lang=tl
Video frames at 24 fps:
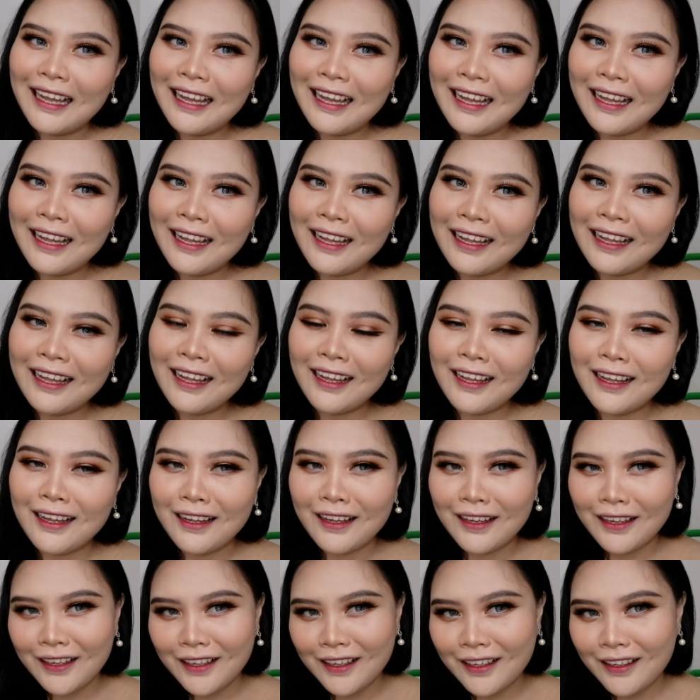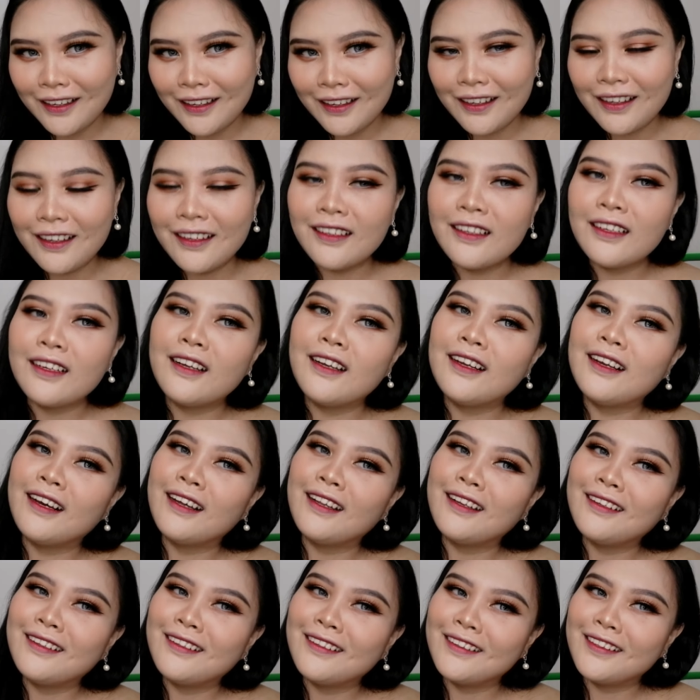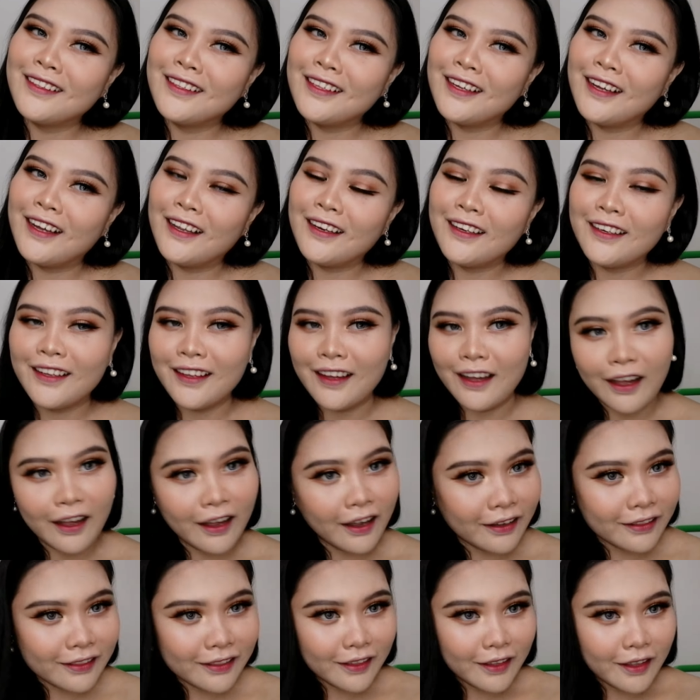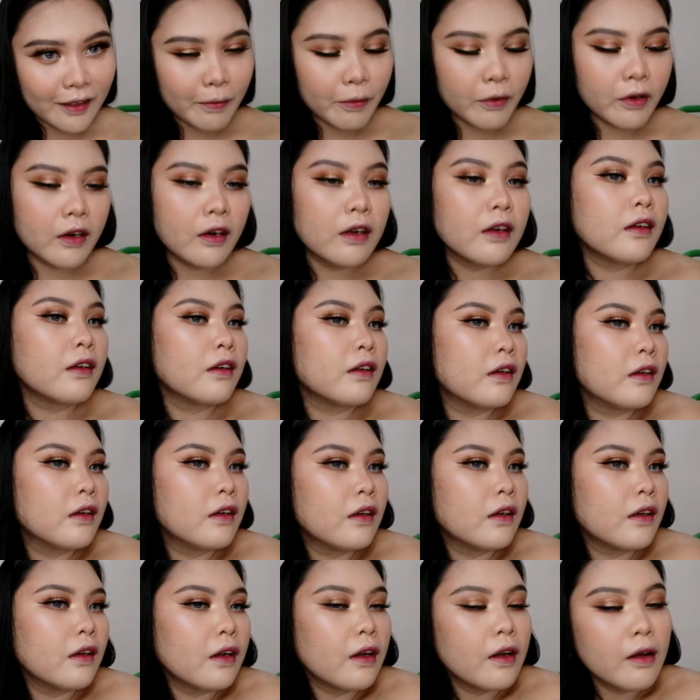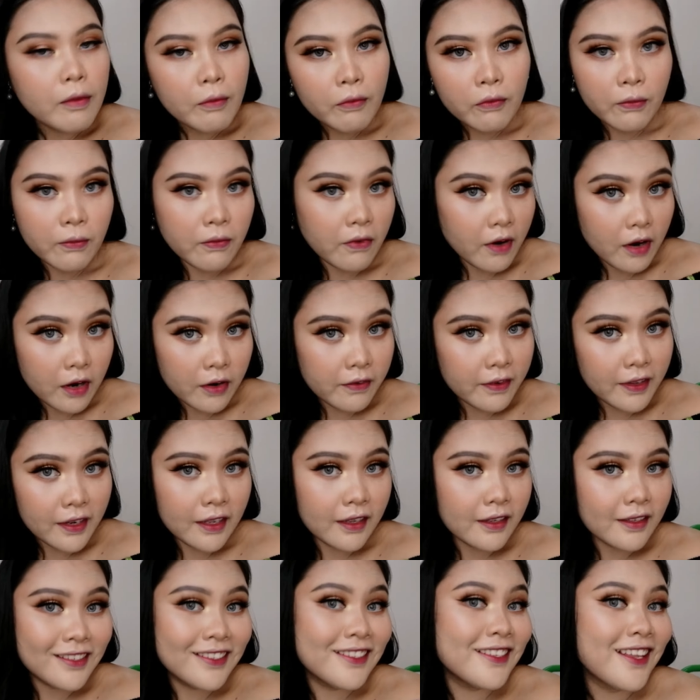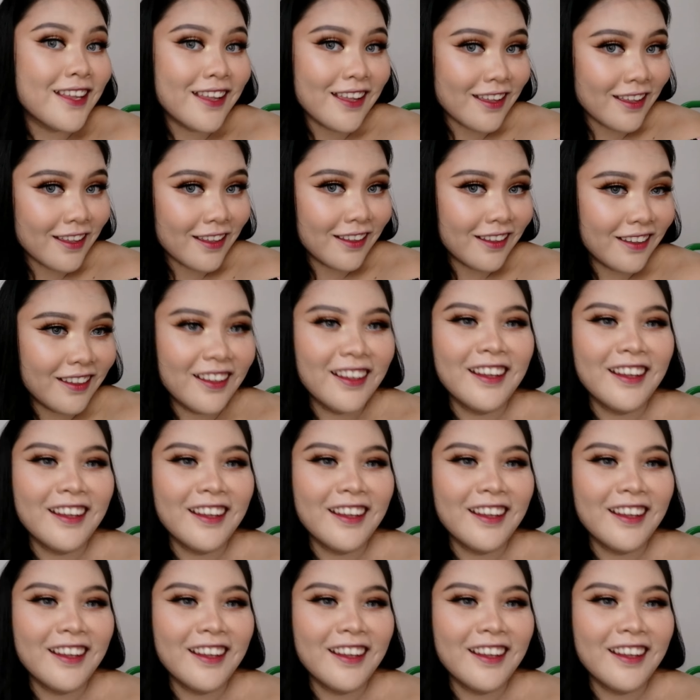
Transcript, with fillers: Ah, ganda ni ate. Parang Barbie lang din.